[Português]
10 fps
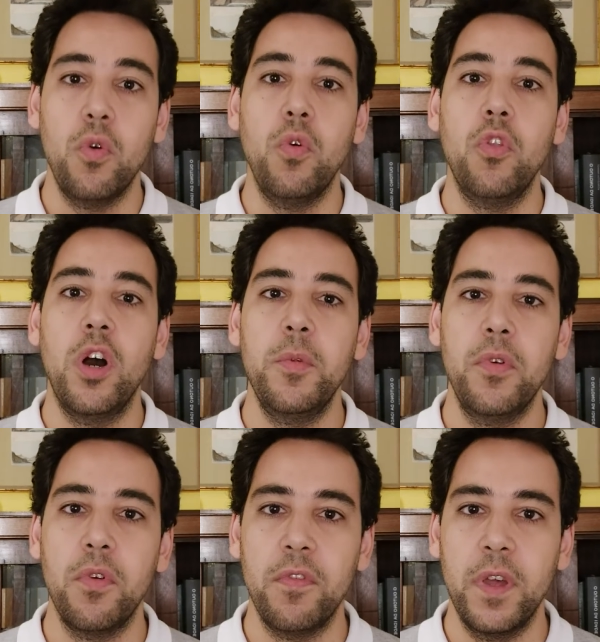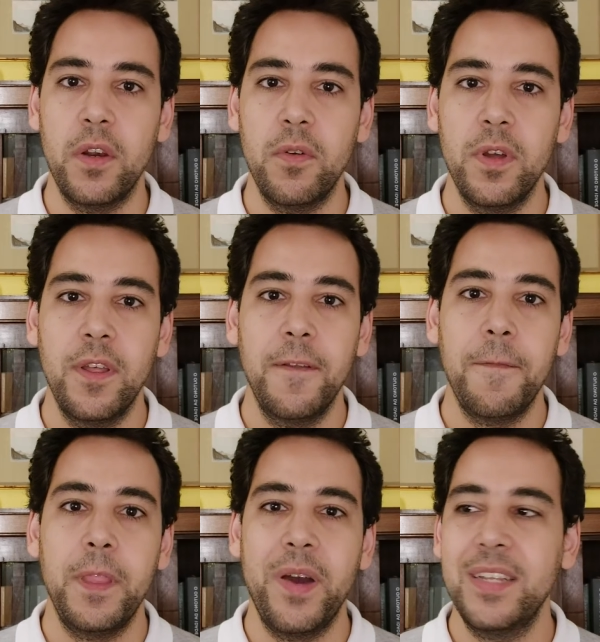o nome do governo
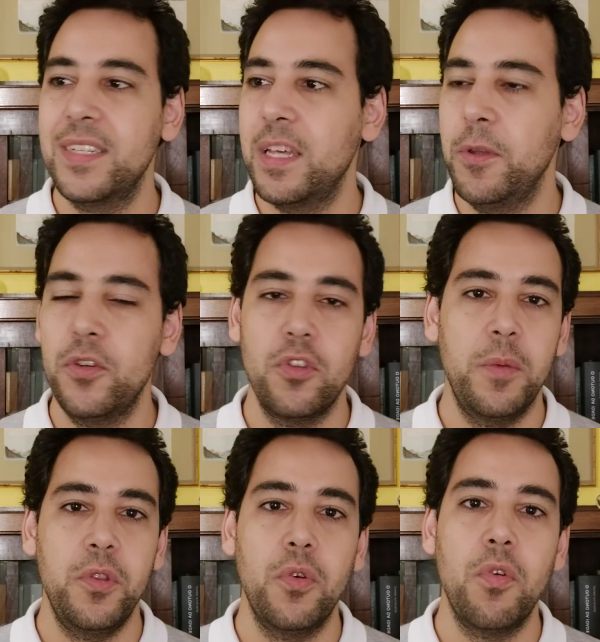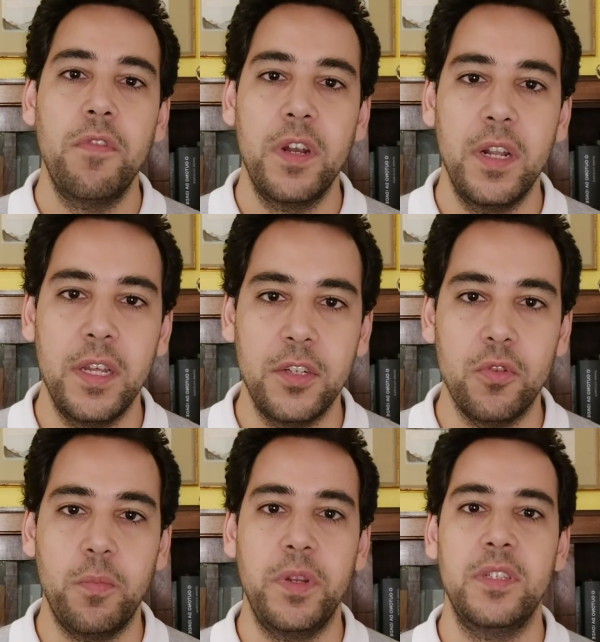não era exatamente o nome do governante,
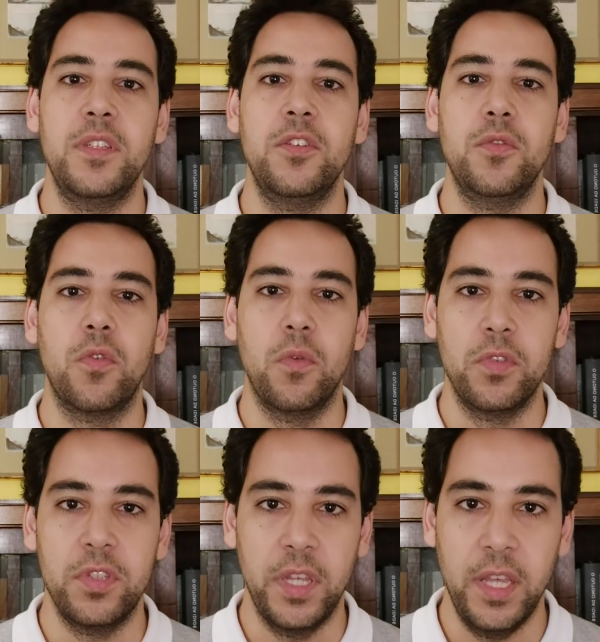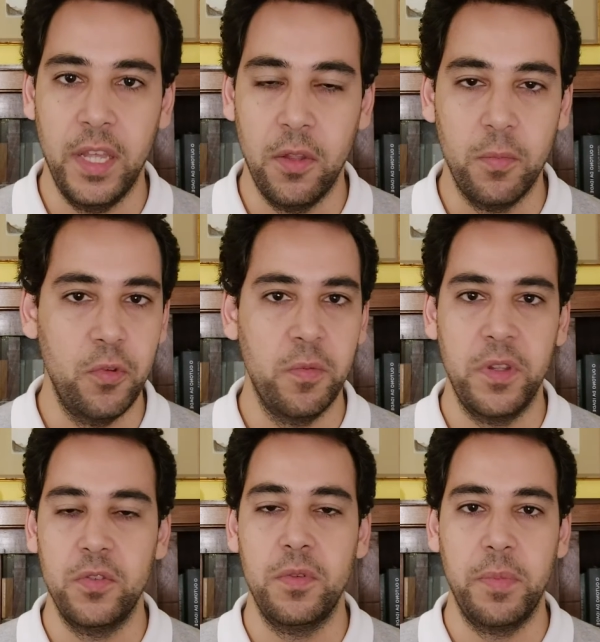do presidente do conselho, muito
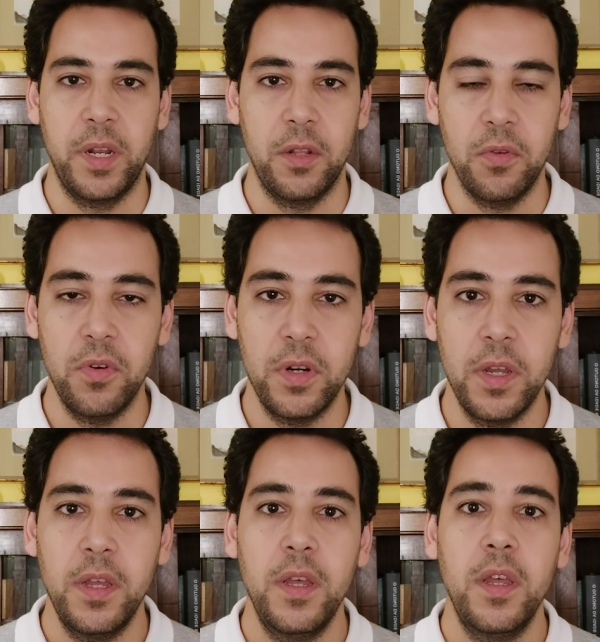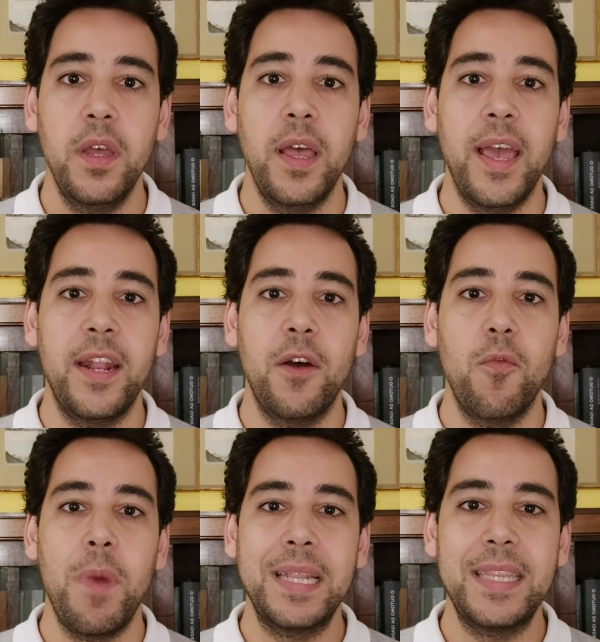menos do imperador, era
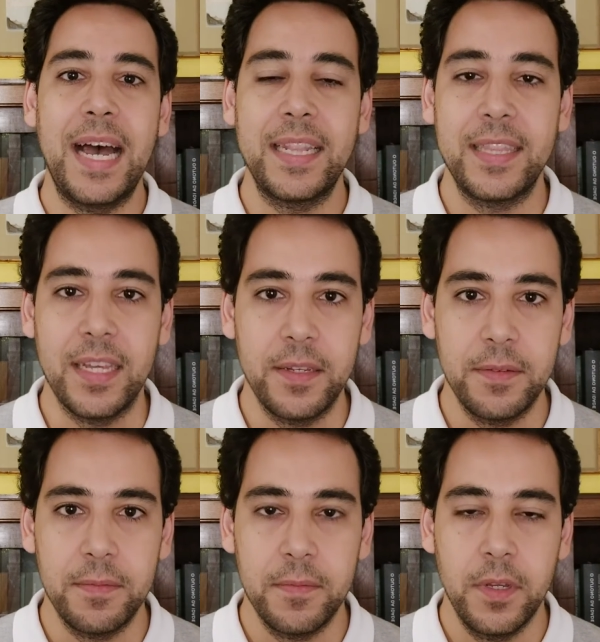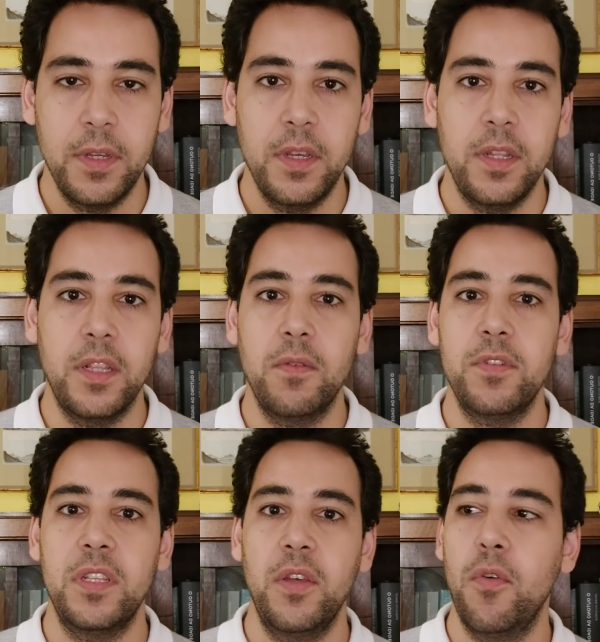uma data então
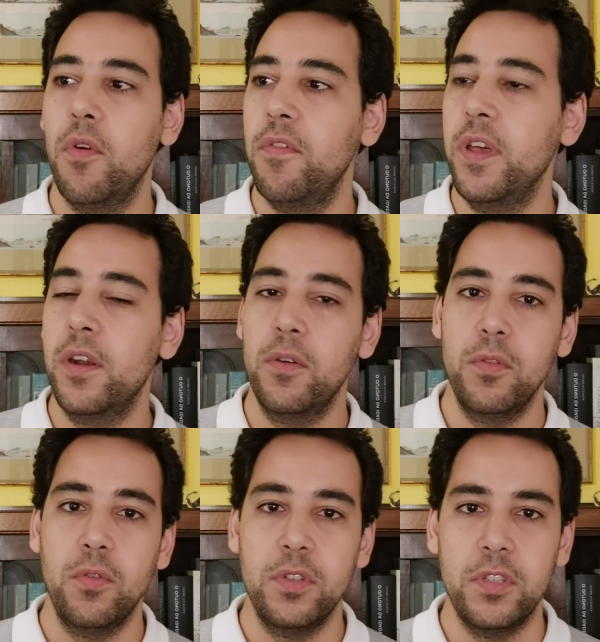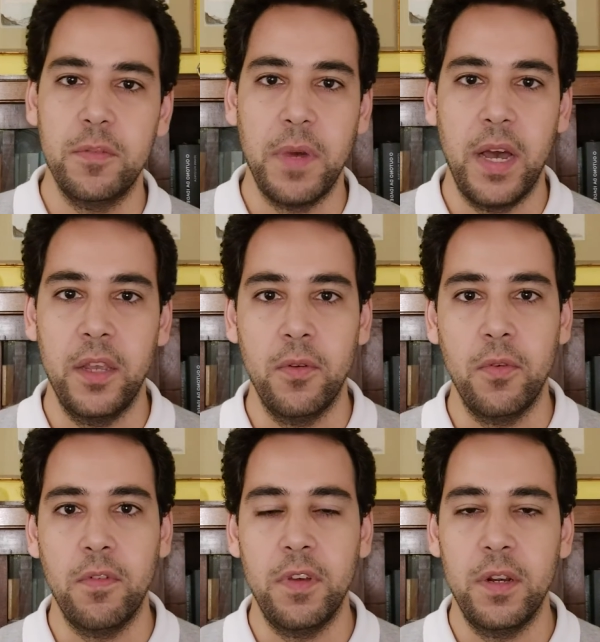você tem o governo 12 de maio, o
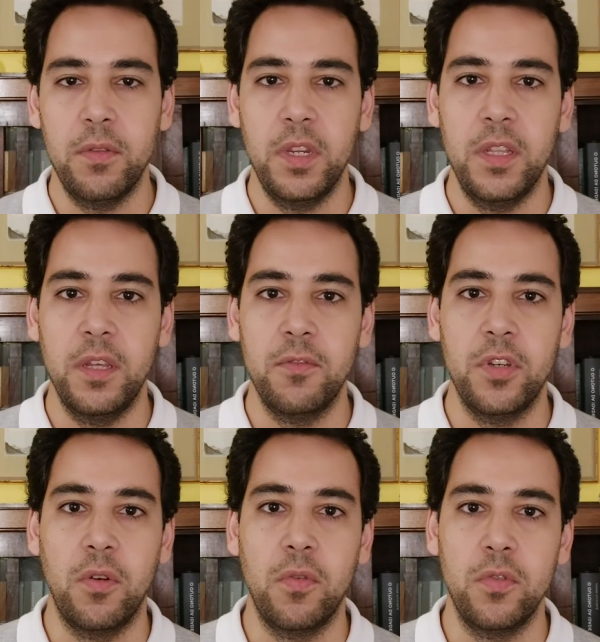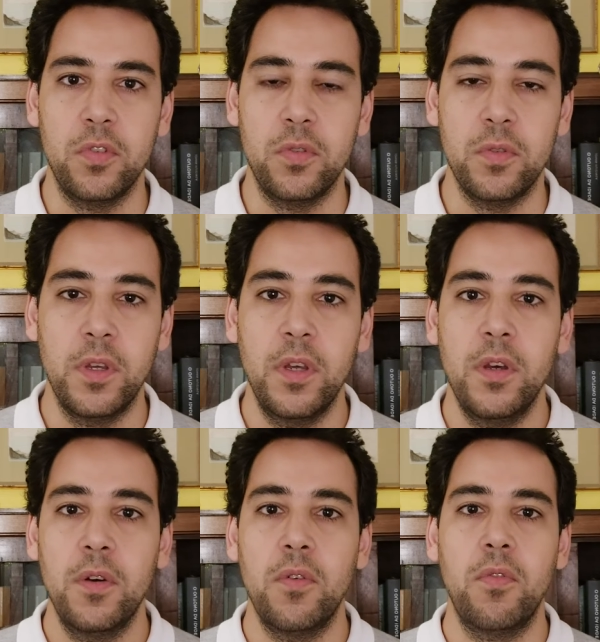governo 31 de agosto,
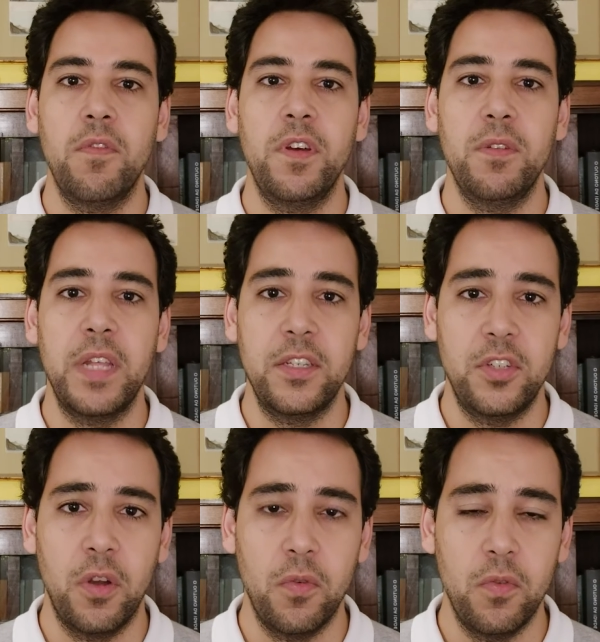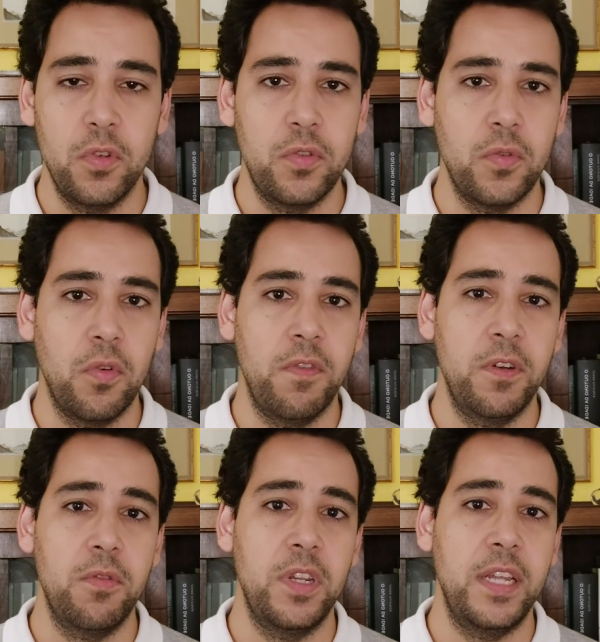o governo 10 de agosto, o
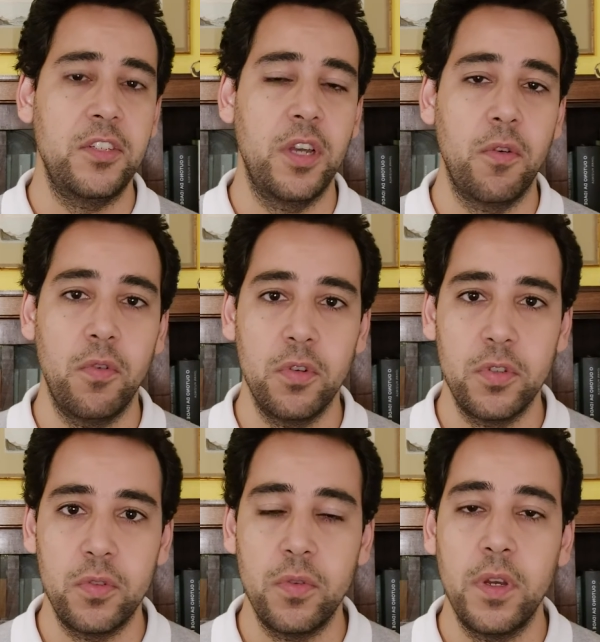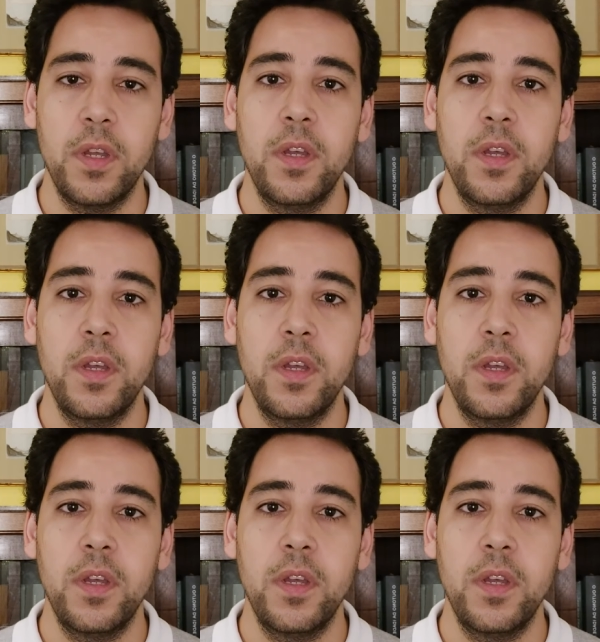governo 3 de agosto.